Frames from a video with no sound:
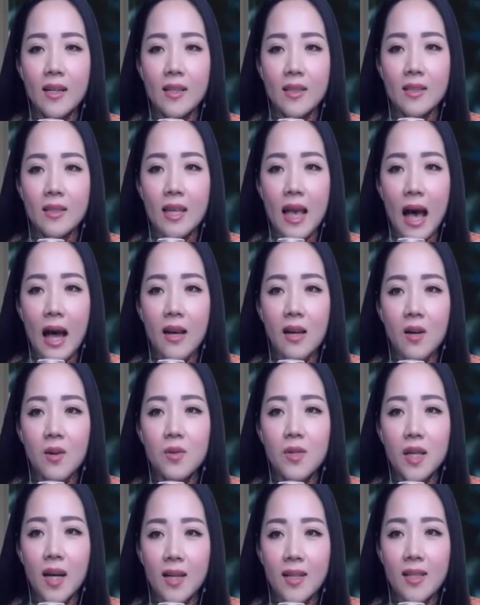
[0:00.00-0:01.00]
và lưu
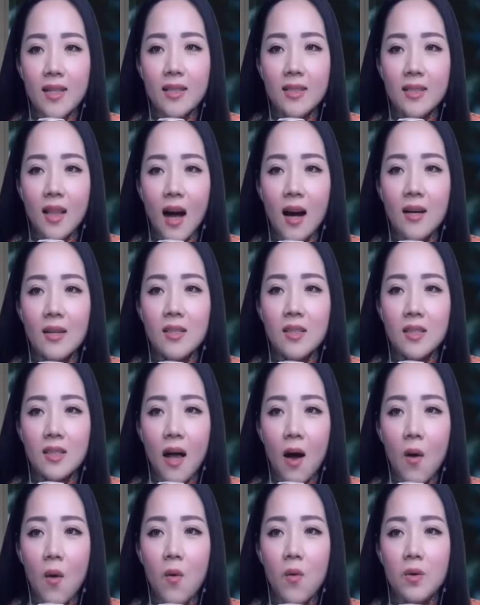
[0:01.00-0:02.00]
giữ tận
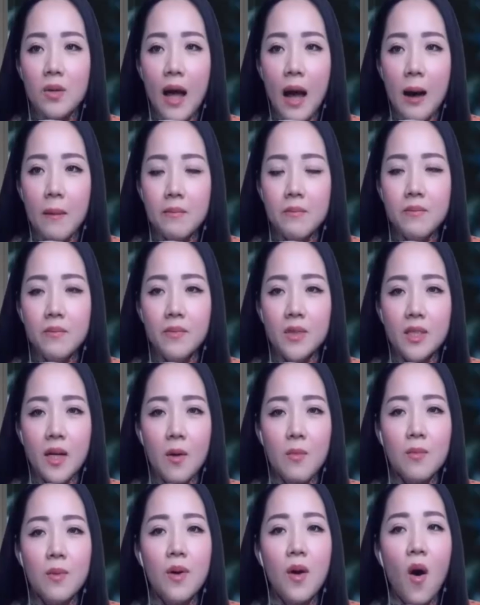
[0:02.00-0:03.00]
sâu thẳm
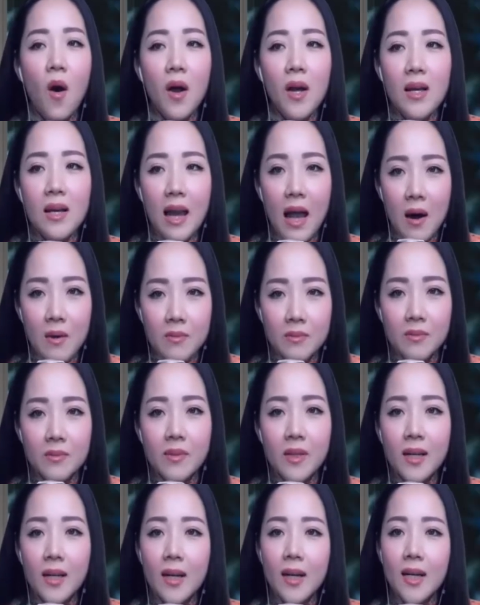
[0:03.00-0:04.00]
trong cõi lòng
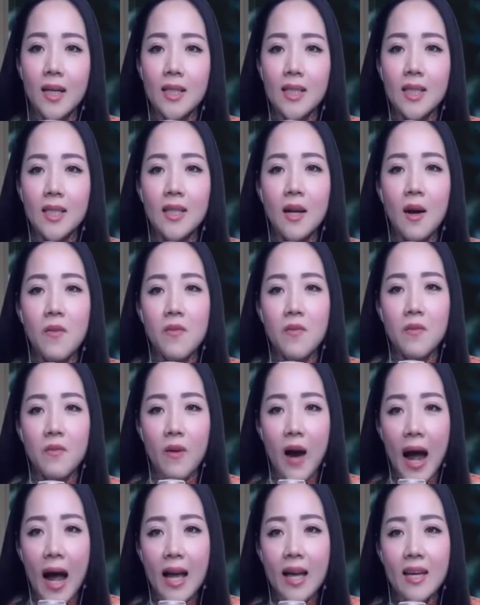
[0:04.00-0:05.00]
chứ không
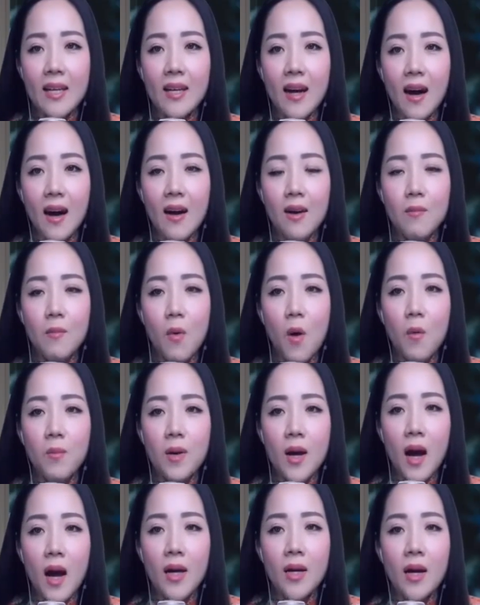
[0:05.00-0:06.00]
phải ở một
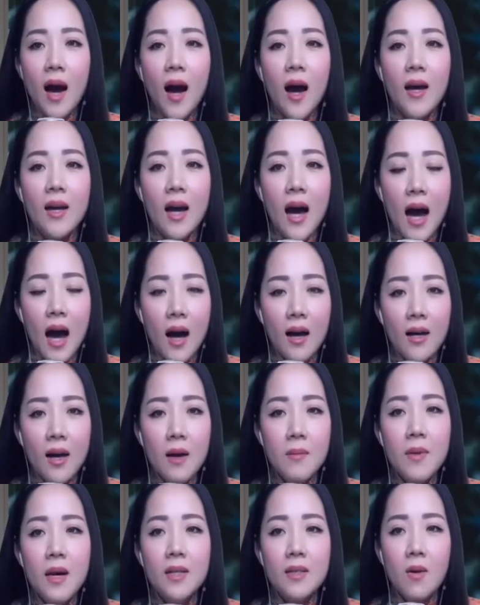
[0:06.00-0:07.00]
nơi hời hợt
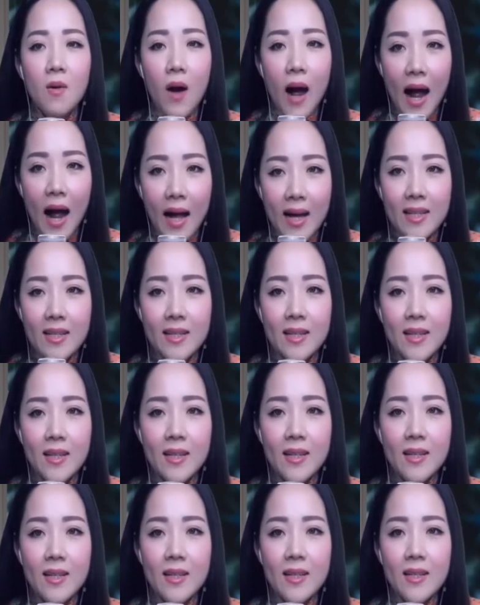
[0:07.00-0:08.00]
ở bên ngoài
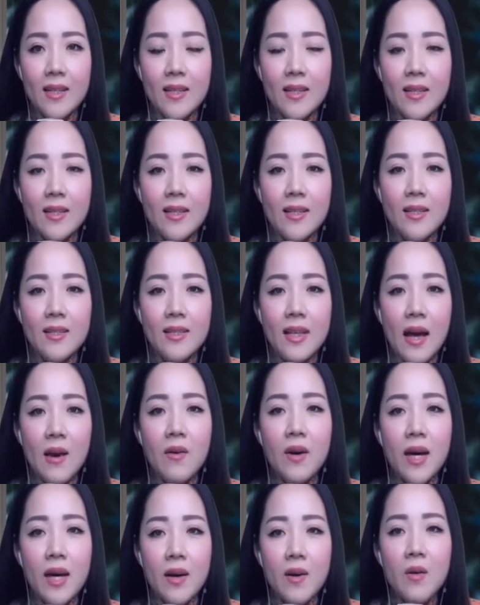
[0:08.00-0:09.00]

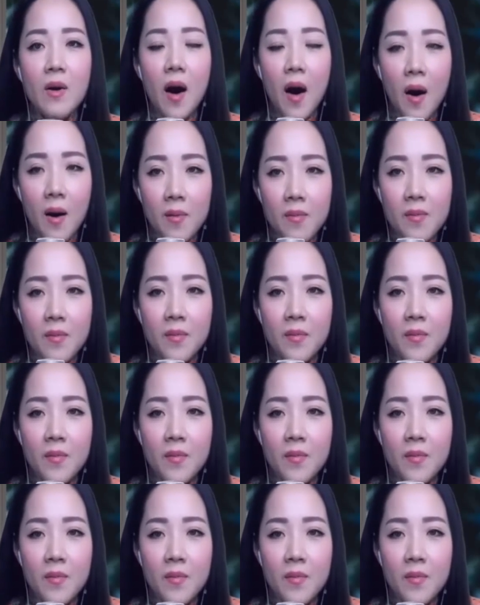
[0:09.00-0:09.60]
cháu hiểu không